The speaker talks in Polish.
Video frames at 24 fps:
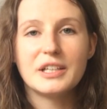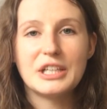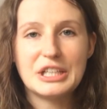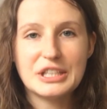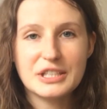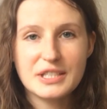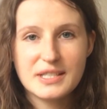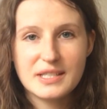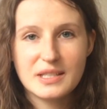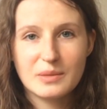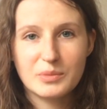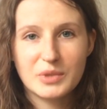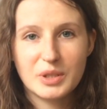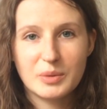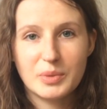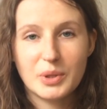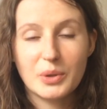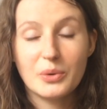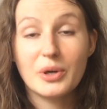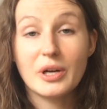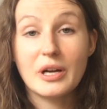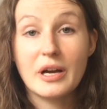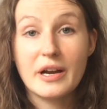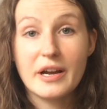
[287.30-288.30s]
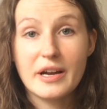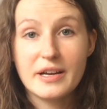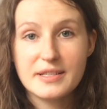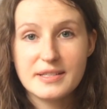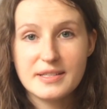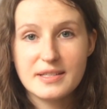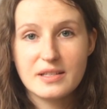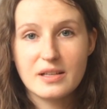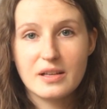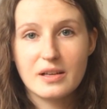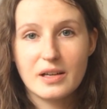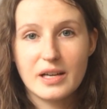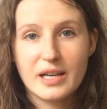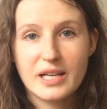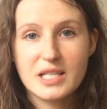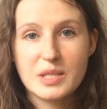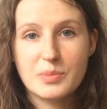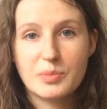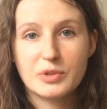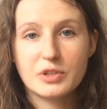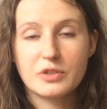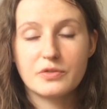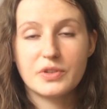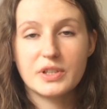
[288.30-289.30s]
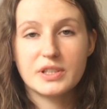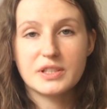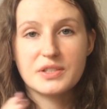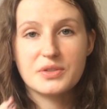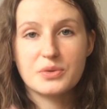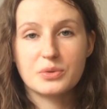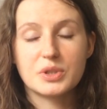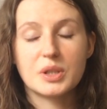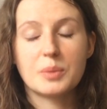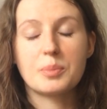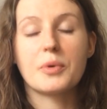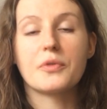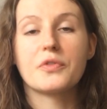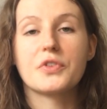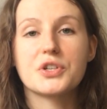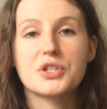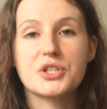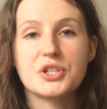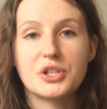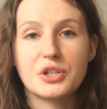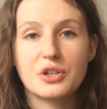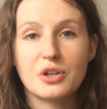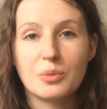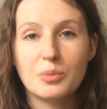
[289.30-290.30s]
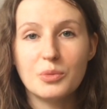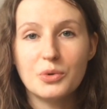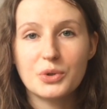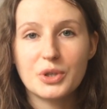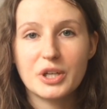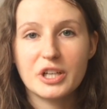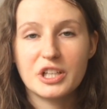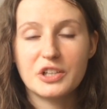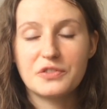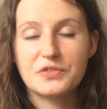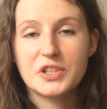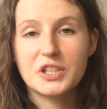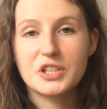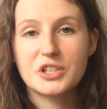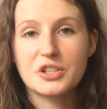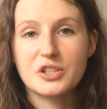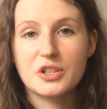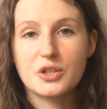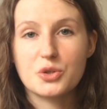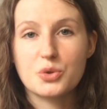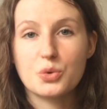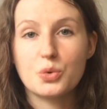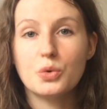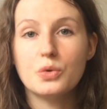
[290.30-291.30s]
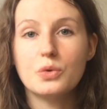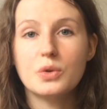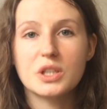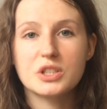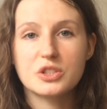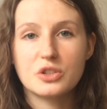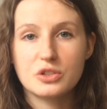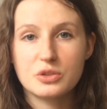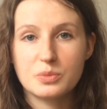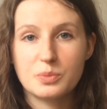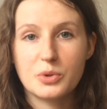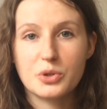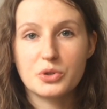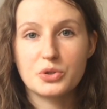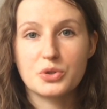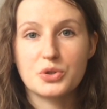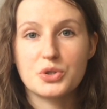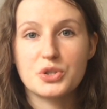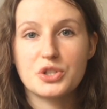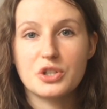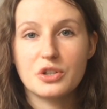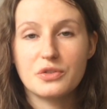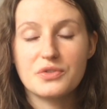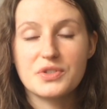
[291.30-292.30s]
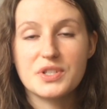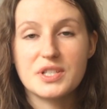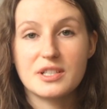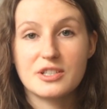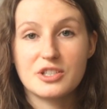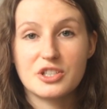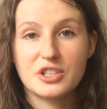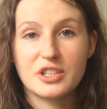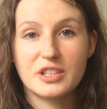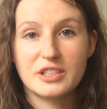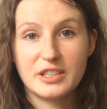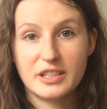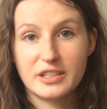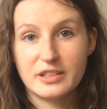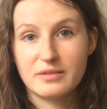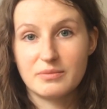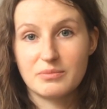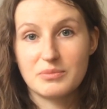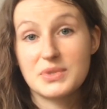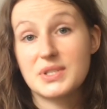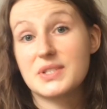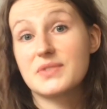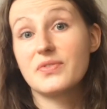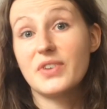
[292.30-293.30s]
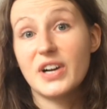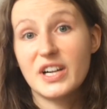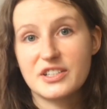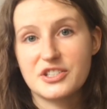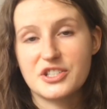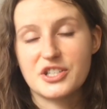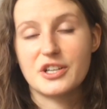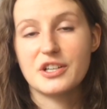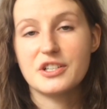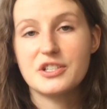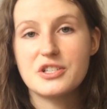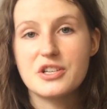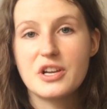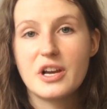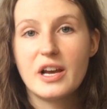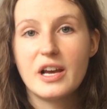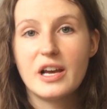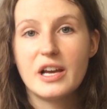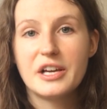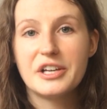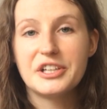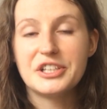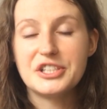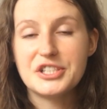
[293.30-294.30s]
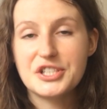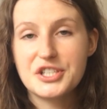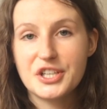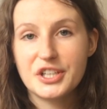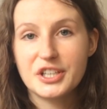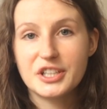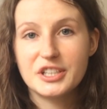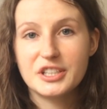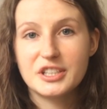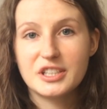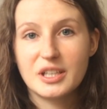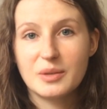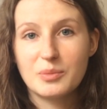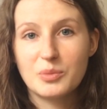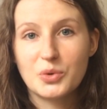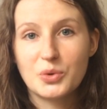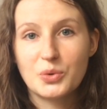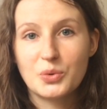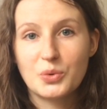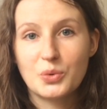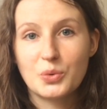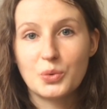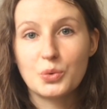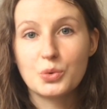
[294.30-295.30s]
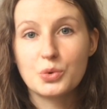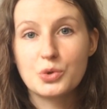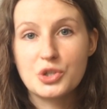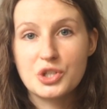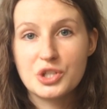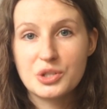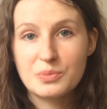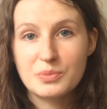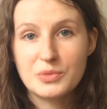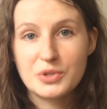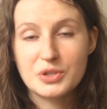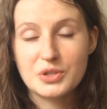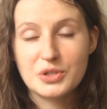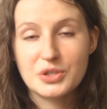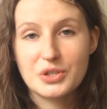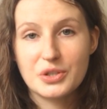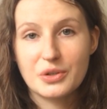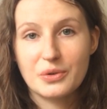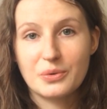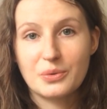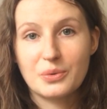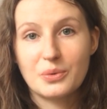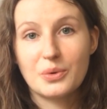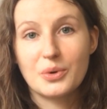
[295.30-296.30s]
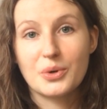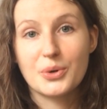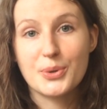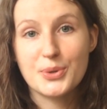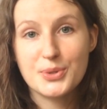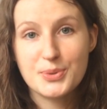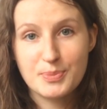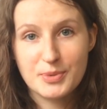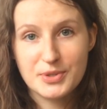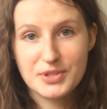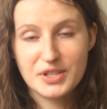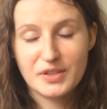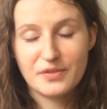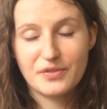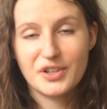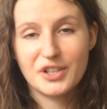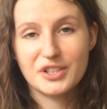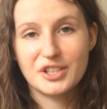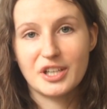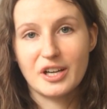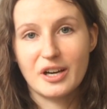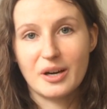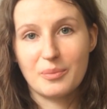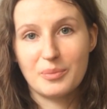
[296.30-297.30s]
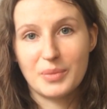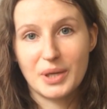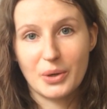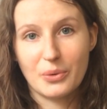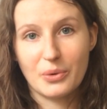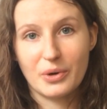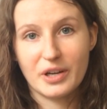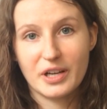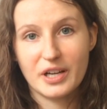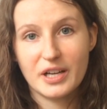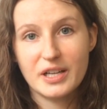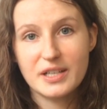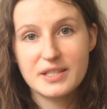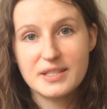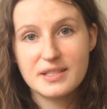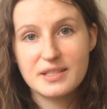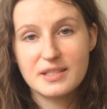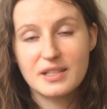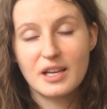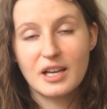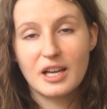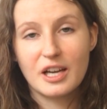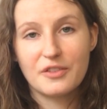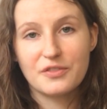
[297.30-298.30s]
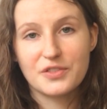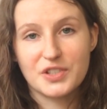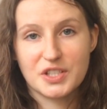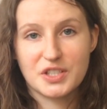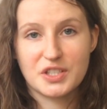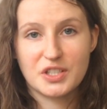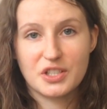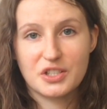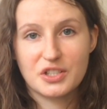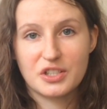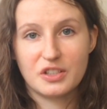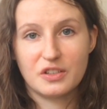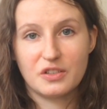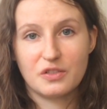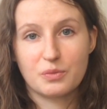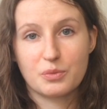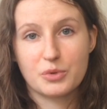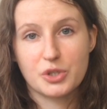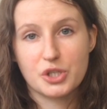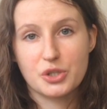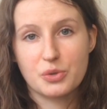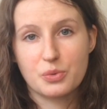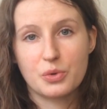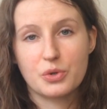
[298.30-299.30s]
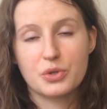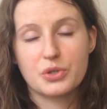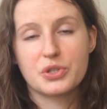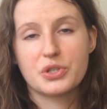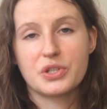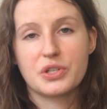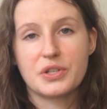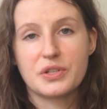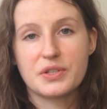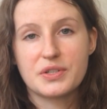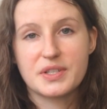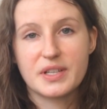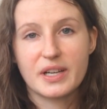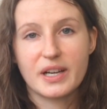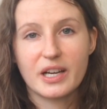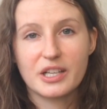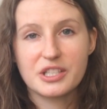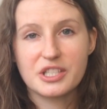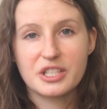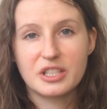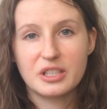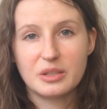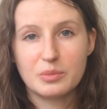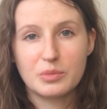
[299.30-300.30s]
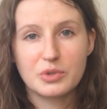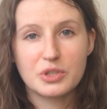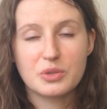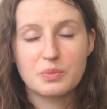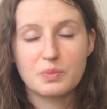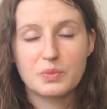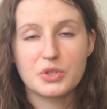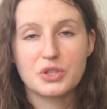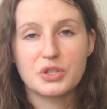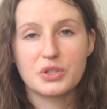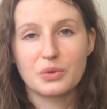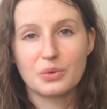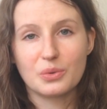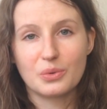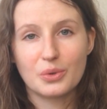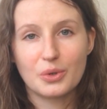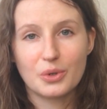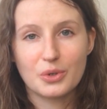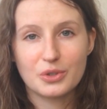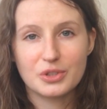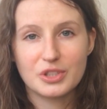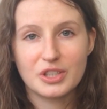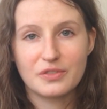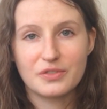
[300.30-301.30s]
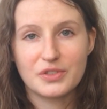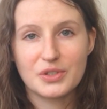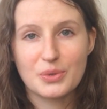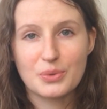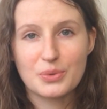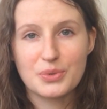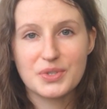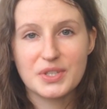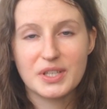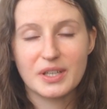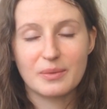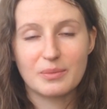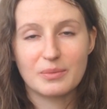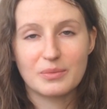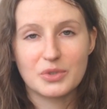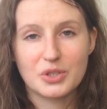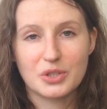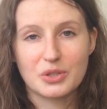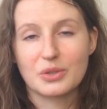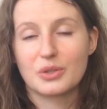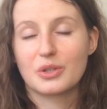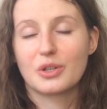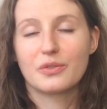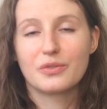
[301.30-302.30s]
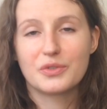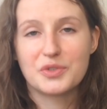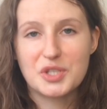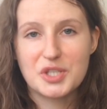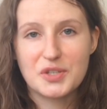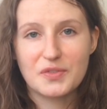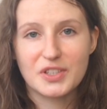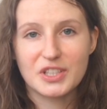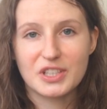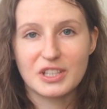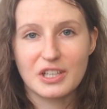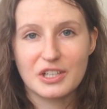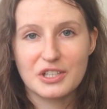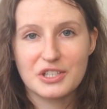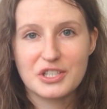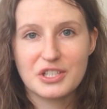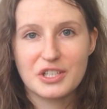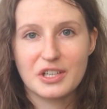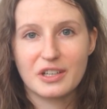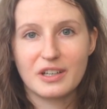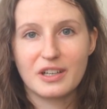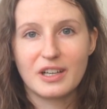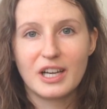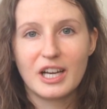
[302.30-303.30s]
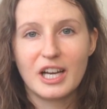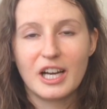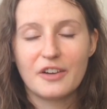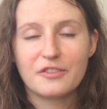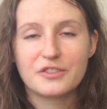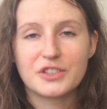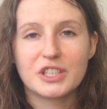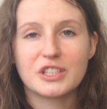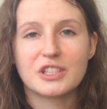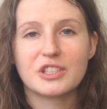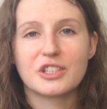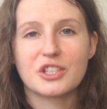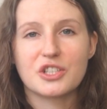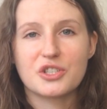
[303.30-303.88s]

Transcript: I następnie białka S eksponowane są na powierzchni komórek i wtedy nasz układ odpornościowy zaczyna je zwalczać i dzięki temu uczymy się rozpoznawania białek S, więc jeśli w przyszłości zakazilibyśmy się koronawirusem czy COVID-19, wtedy